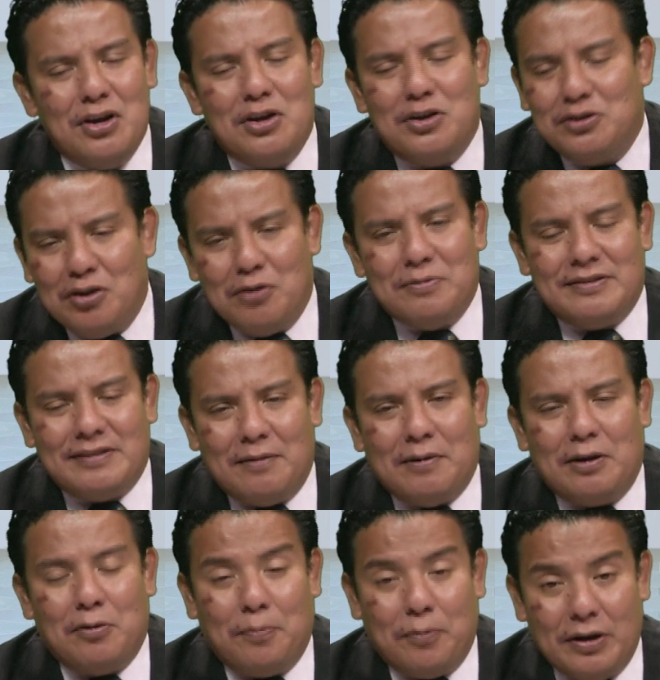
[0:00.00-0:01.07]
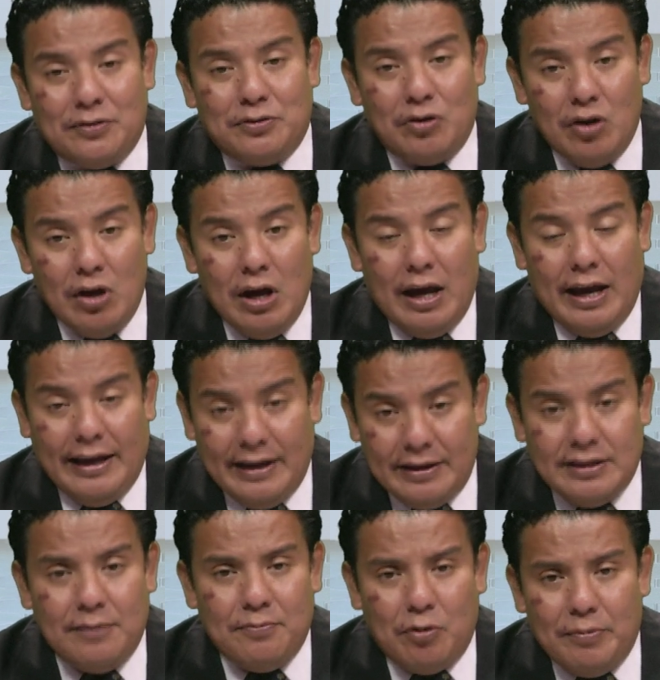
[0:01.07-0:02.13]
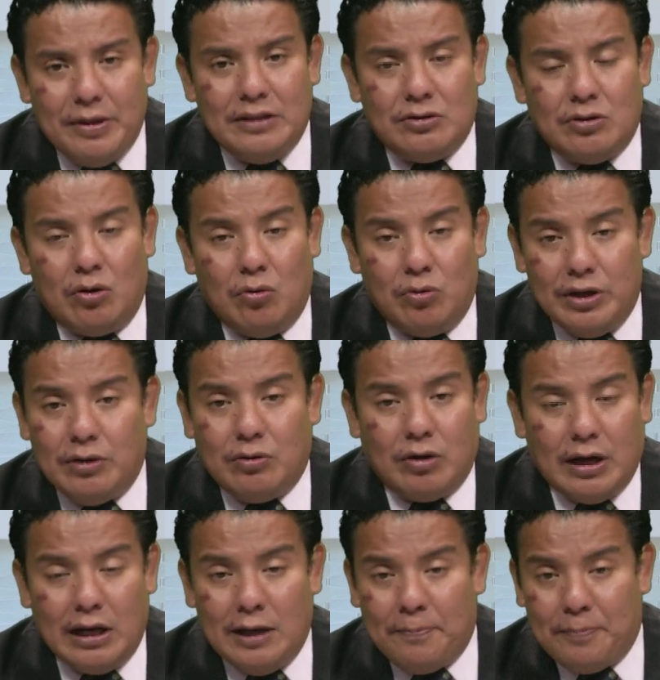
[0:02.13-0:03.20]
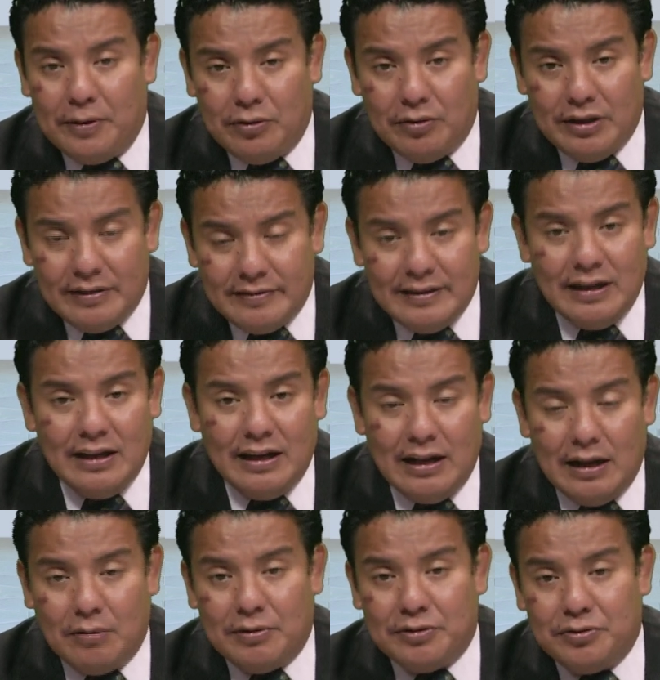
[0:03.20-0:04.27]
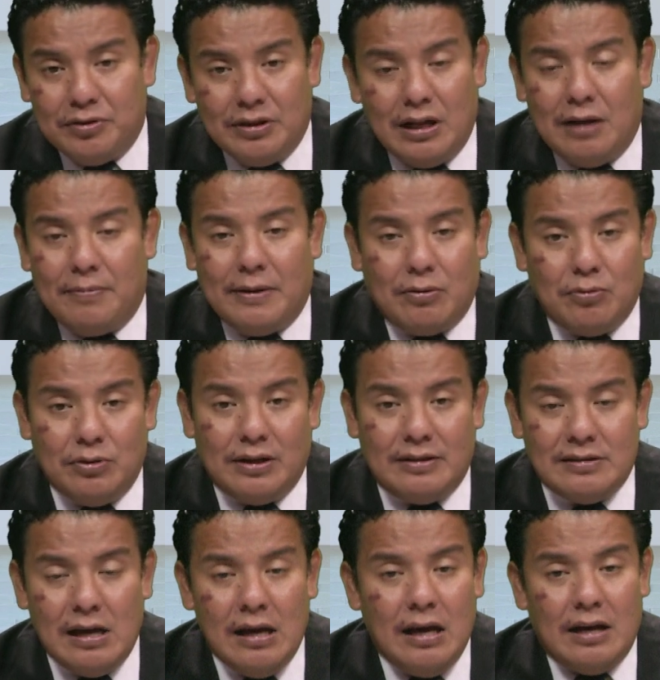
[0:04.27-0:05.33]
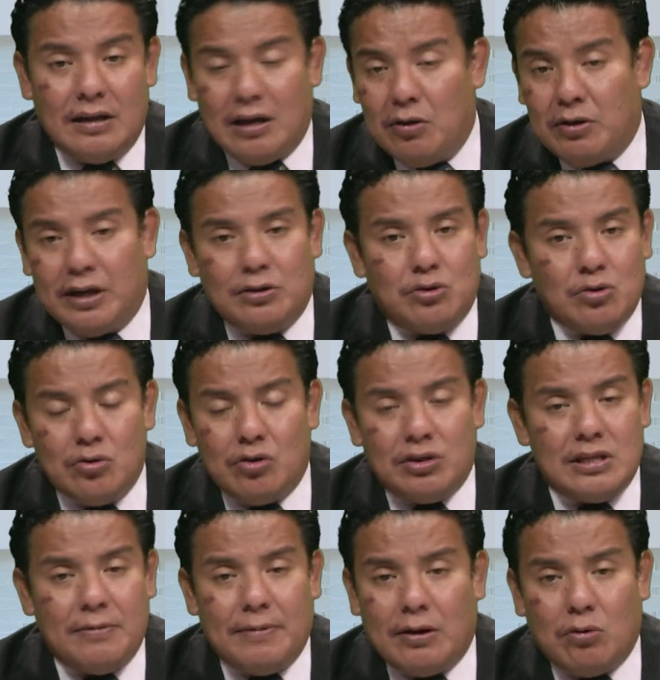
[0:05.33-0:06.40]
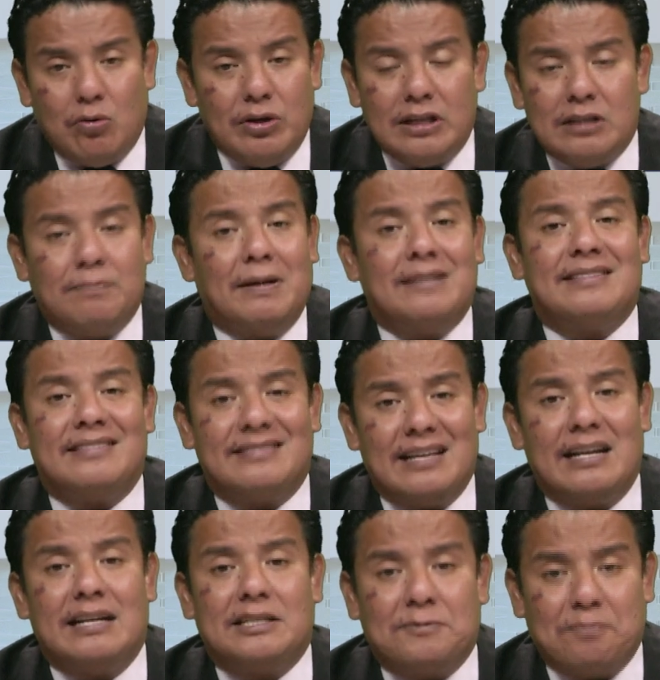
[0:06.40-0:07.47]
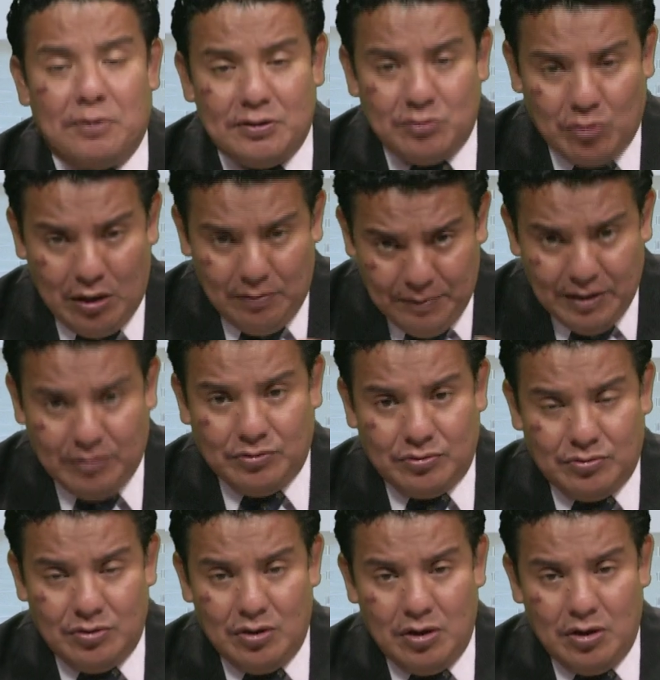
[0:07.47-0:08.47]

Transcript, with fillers: No, mis hermanos, por eso en este momento lo único que les puedo decir en la cuestión de las vacunas, que aunque tú no te vacunes vas a estar expuesto al virus.